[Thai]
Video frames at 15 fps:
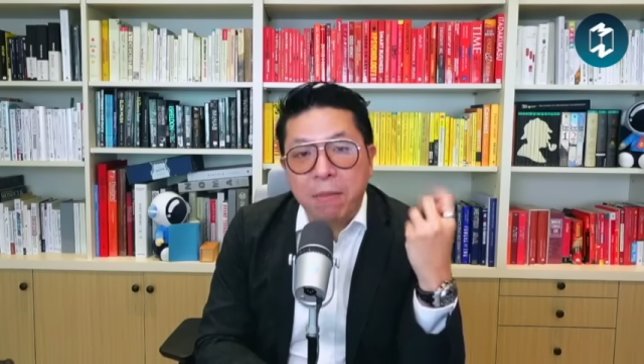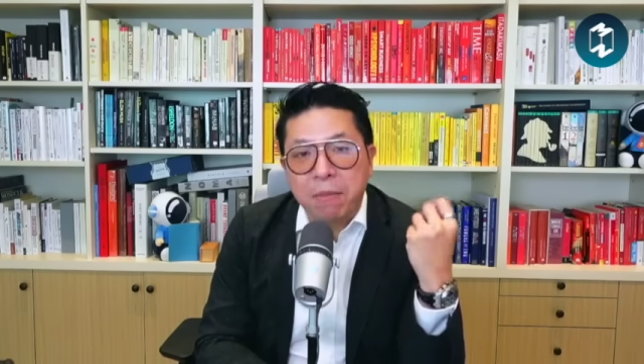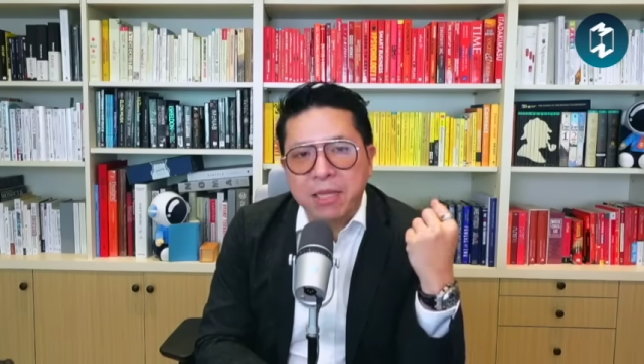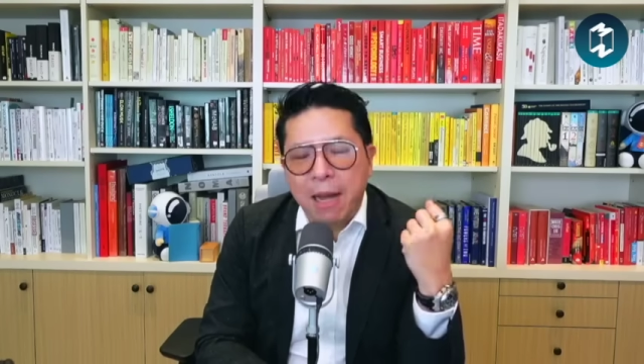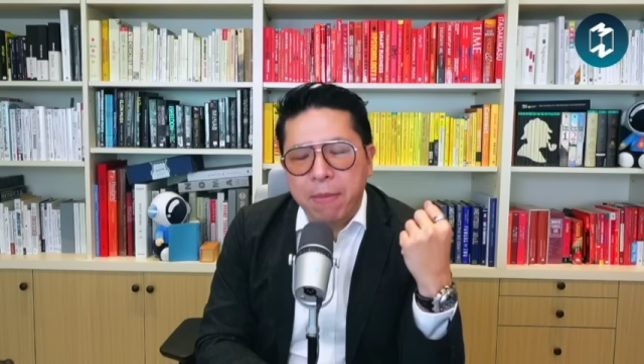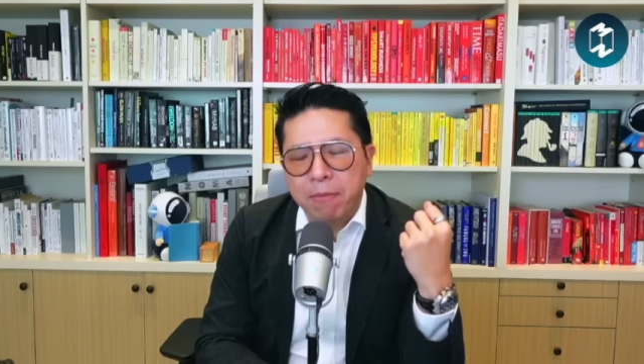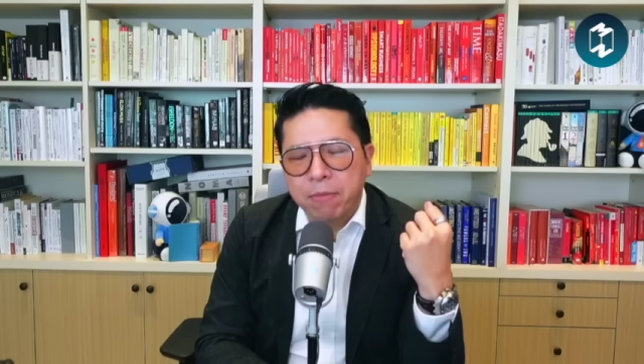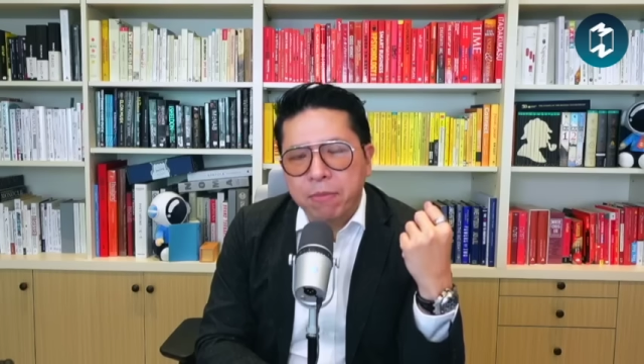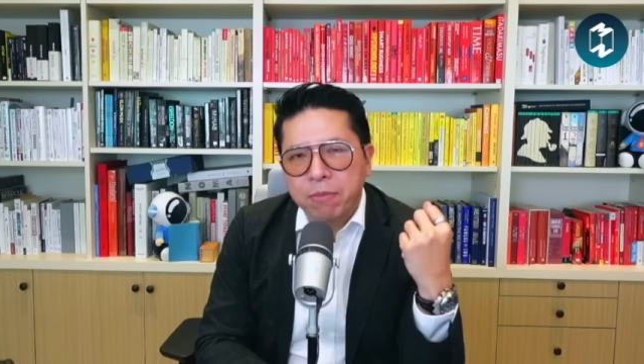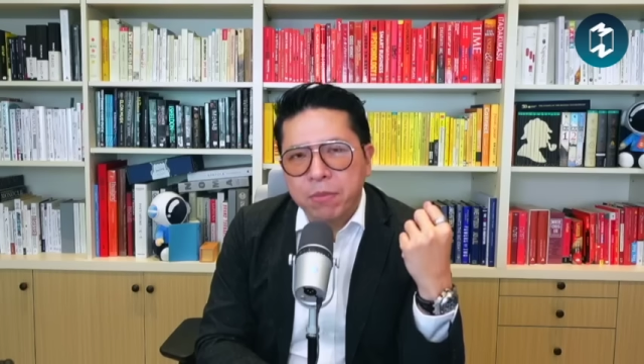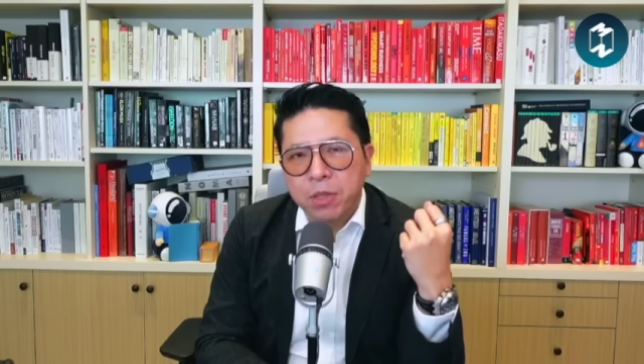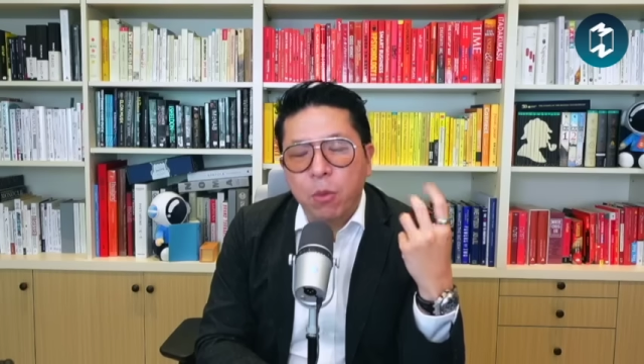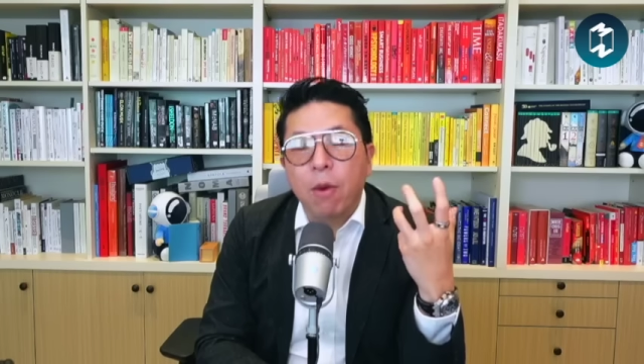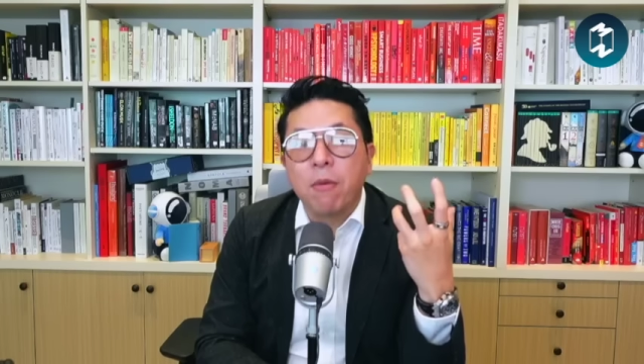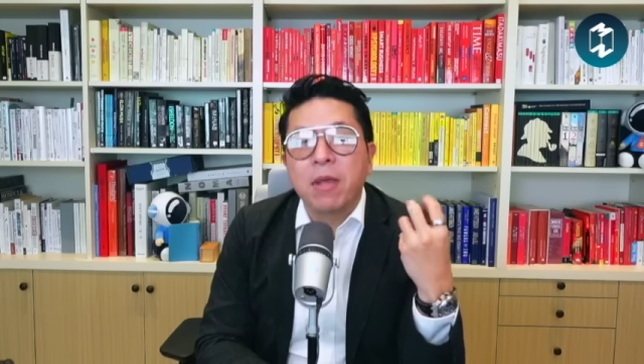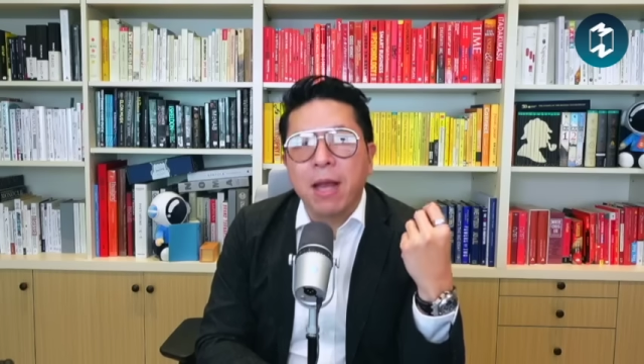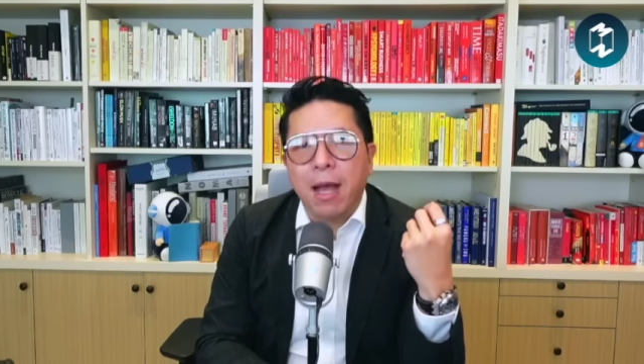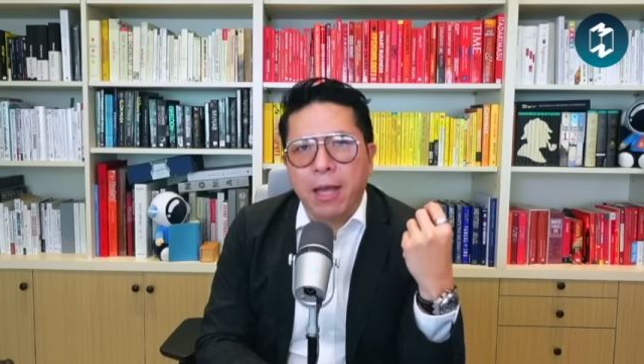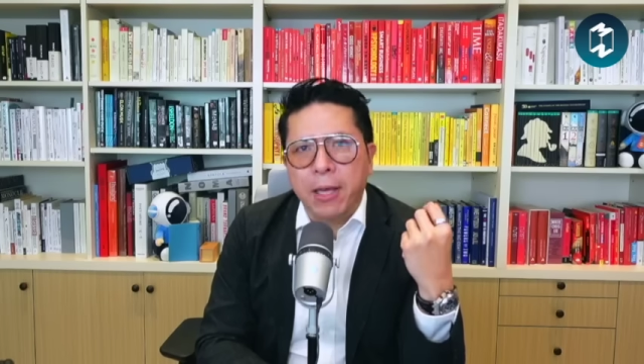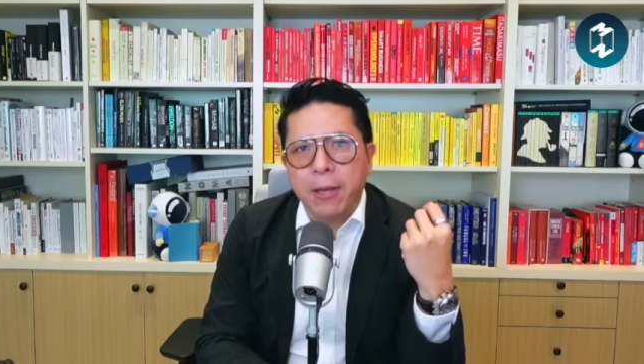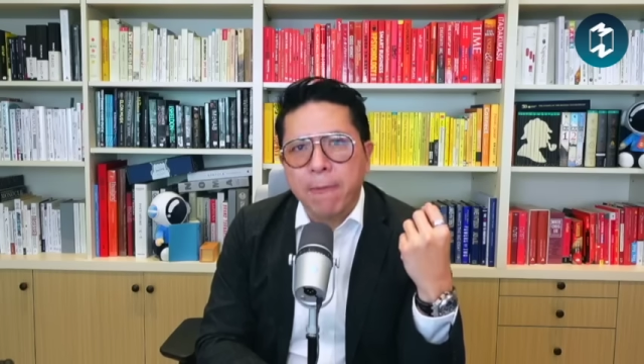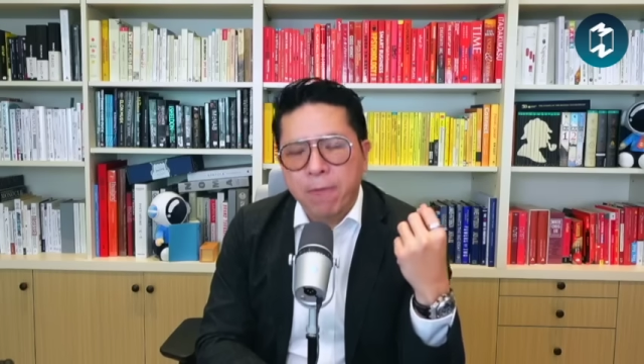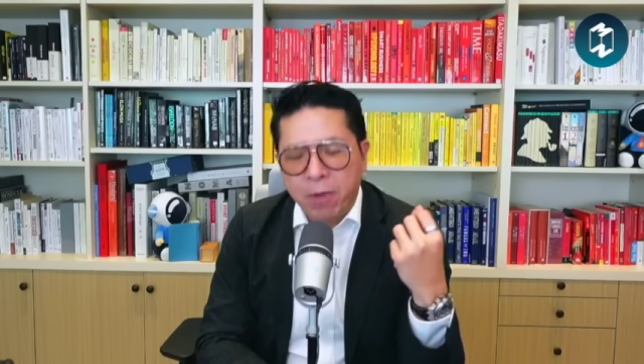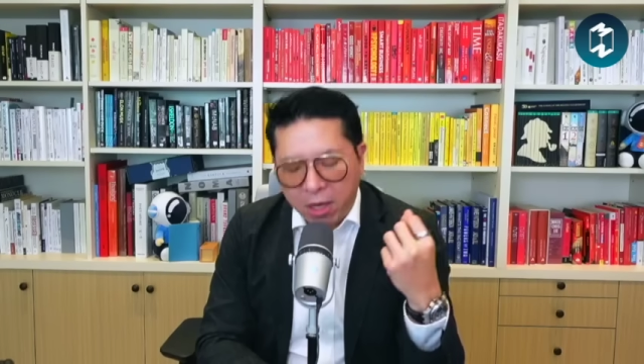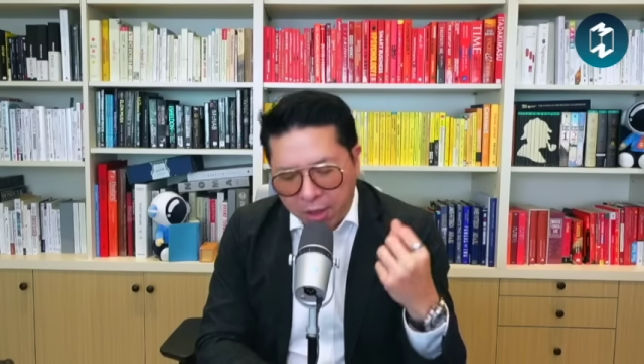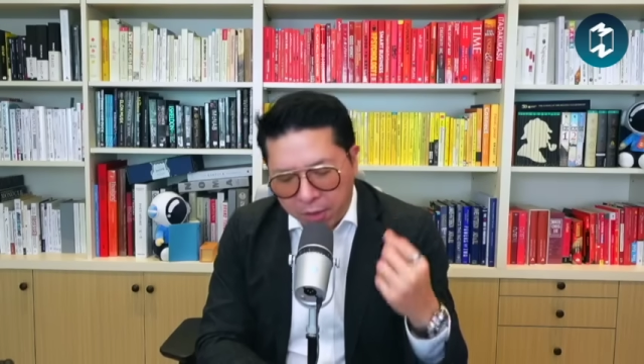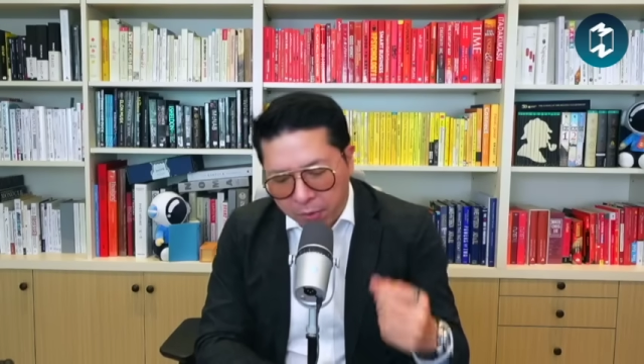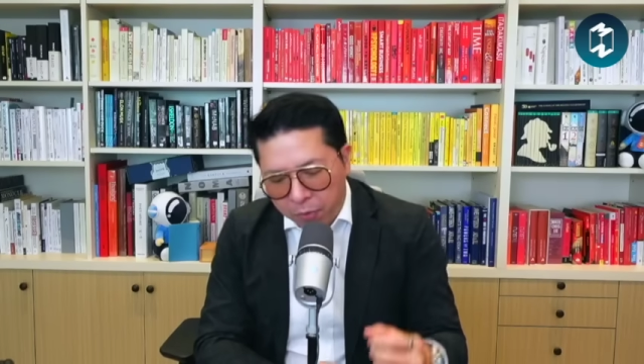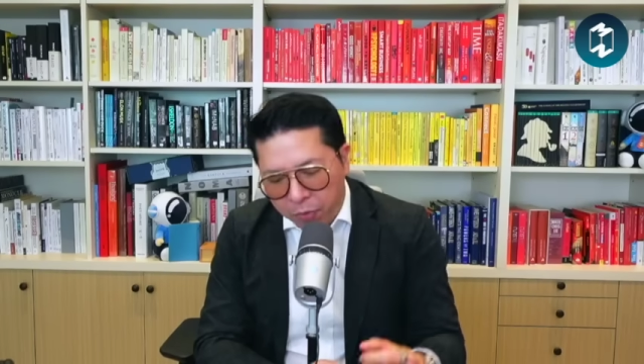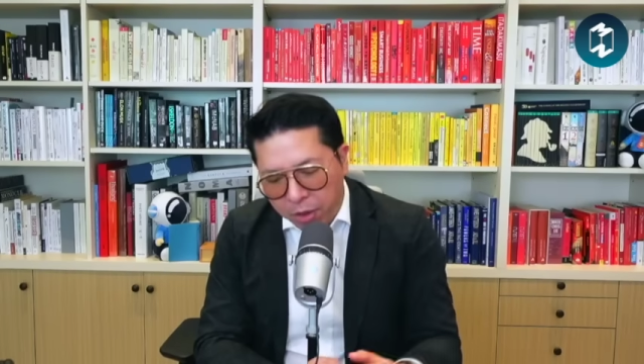ทำซ้ำหรือว่าวินัยนั่นเอง